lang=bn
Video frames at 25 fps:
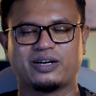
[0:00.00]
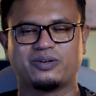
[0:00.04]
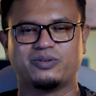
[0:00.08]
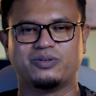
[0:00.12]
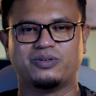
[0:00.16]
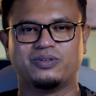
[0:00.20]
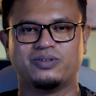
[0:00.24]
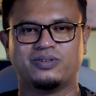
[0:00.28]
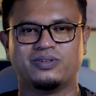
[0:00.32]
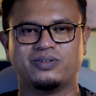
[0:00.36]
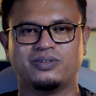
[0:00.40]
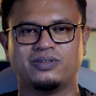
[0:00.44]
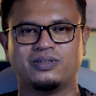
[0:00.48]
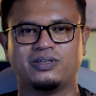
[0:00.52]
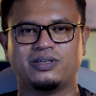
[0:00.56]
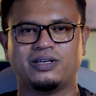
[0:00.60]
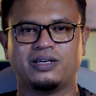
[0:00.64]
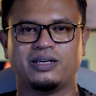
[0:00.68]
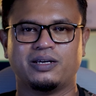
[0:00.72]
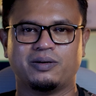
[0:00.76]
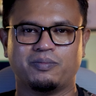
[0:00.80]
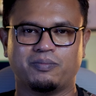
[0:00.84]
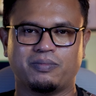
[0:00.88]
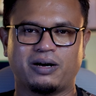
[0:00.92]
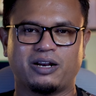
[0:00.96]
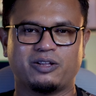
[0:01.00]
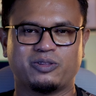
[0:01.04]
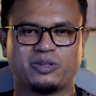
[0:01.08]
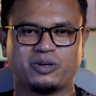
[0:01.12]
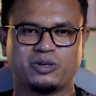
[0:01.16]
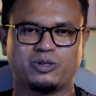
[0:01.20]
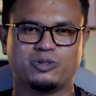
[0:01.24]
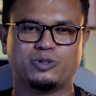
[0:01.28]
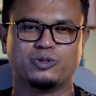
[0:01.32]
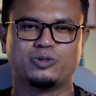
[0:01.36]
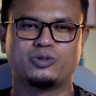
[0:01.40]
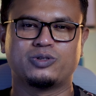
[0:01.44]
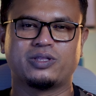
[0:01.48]
রাখুন ভালো
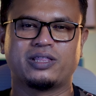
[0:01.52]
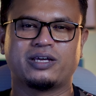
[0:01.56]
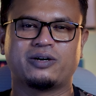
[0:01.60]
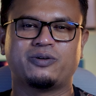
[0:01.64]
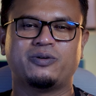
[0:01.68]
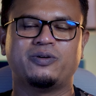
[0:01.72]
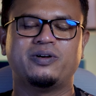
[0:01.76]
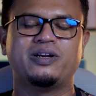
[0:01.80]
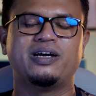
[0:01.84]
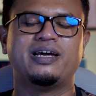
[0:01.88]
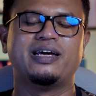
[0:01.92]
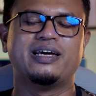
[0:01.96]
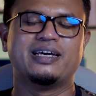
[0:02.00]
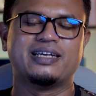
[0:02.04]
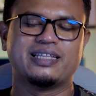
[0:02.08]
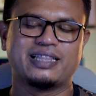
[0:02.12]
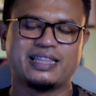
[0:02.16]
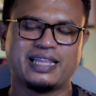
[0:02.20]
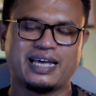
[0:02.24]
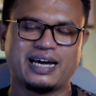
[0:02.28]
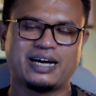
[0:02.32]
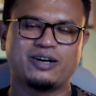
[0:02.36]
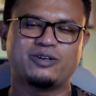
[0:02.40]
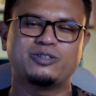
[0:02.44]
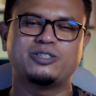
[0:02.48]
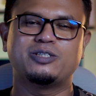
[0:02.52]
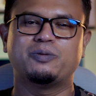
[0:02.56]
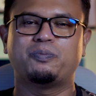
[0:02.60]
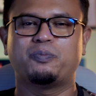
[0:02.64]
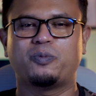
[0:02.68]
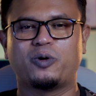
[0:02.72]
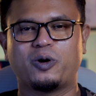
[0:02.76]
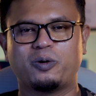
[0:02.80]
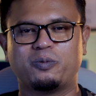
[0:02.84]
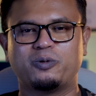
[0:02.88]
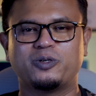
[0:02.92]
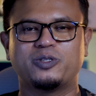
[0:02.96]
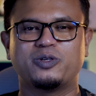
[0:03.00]
থাকুন সুস্থ থাকুন দেখা হচ্ছে
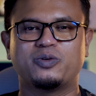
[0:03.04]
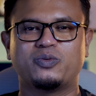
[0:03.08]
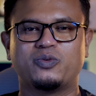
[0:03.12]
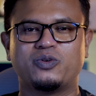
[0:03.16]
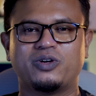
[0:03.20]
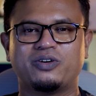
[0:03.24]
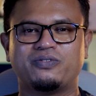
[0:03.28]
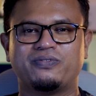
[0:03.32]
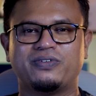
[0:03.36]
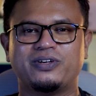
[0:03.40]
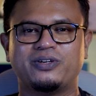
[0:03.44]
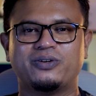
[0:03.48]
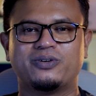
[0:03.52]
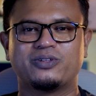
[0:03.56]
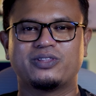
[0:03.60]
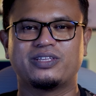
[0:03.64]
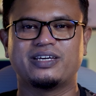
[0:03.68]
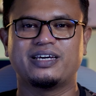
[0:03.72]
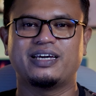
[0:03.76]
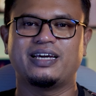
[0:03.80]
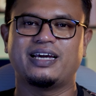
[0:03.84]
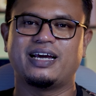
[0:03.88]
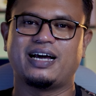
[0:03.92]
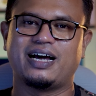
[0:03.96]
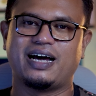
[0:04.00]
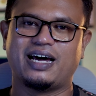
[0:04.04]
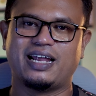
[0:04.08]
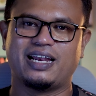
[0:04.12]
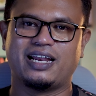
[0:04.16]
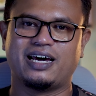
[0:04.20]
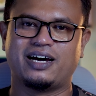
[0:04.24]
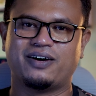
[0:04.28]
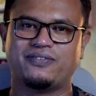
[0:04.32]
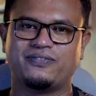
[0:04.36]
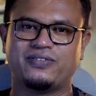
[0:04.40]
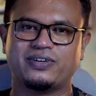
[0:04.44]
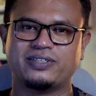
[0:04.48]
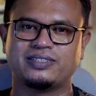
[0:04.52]
পরবর্তী কোনো ভিডিওতে আল্লাহ
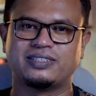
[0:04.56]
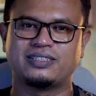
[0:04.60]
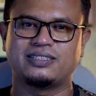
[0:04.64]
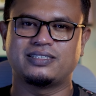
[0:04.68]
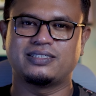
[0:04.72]
হাফেজ